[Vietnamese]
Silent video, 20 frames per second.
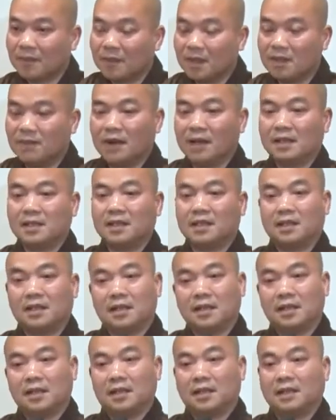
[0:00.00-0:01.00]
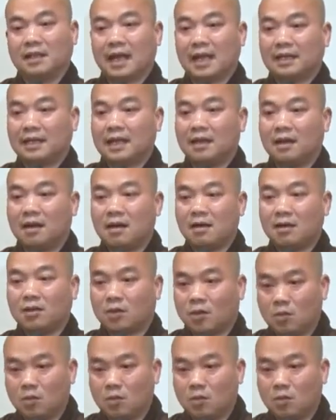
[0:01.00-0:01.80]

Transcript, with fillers: như vậy thì trạng thái đó